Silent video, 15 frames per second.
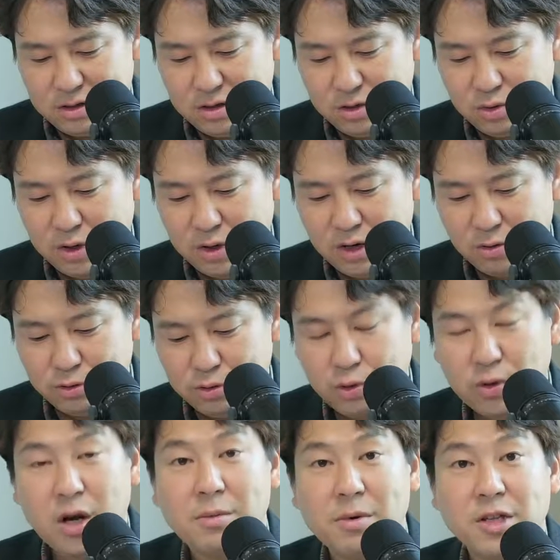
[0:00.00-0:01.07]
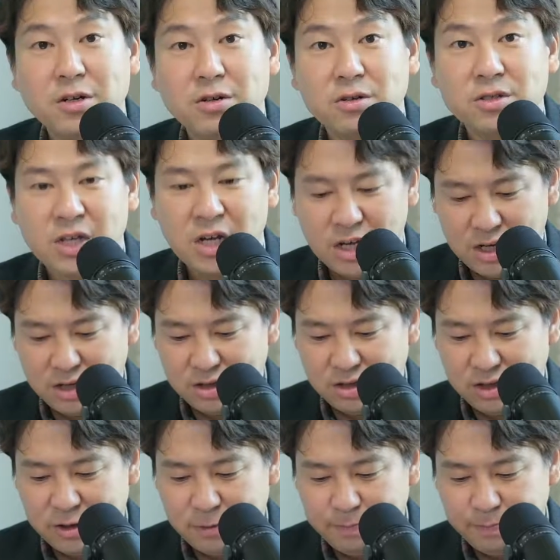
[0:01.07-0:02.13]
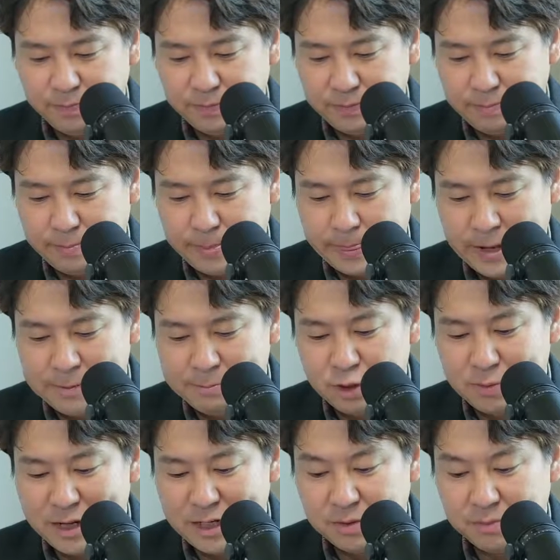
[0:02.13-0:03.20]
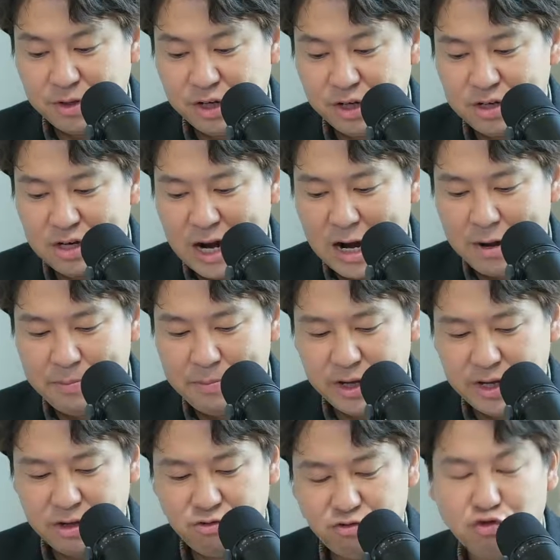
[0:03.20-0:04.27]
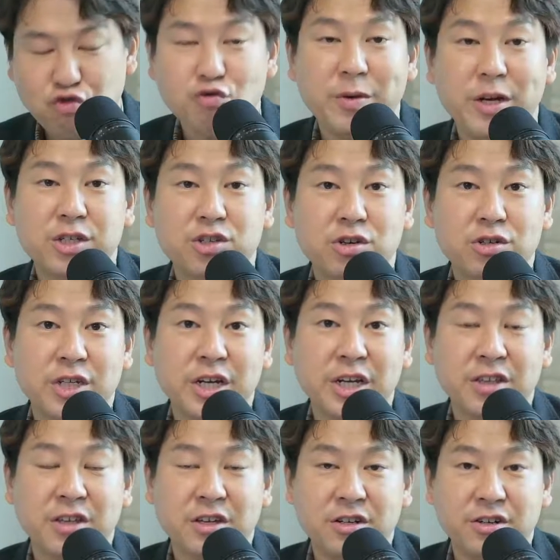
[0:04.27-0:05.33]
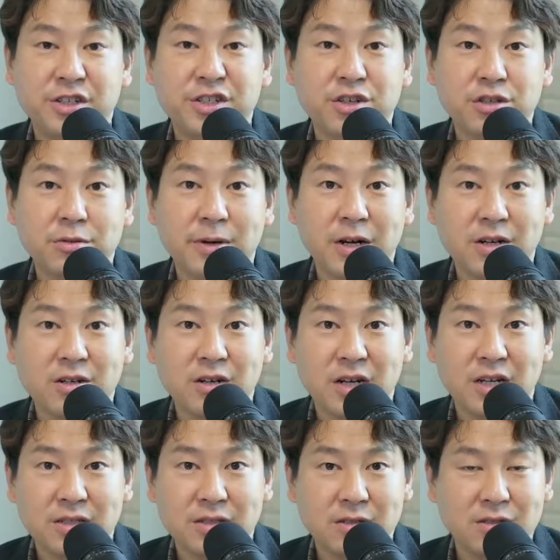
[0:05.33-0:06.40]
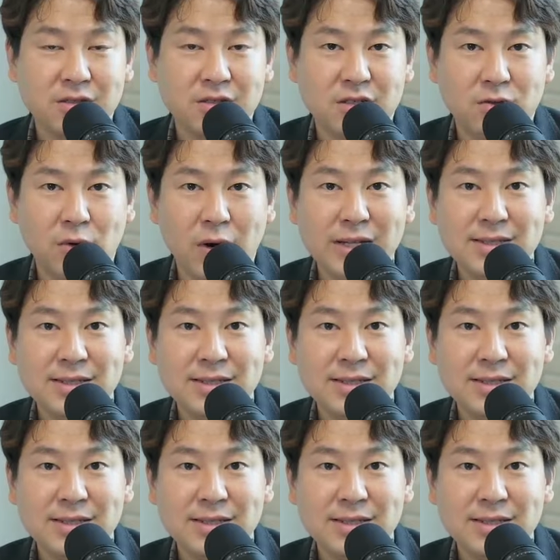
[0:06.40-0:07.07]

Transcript: 어, 또 한 권 소개할 만한 그런 책이 있는데요. 음, 앞서 말씀드린 그 갈매기의 꿈의 저자인 그 리처드 바크가 쓴 그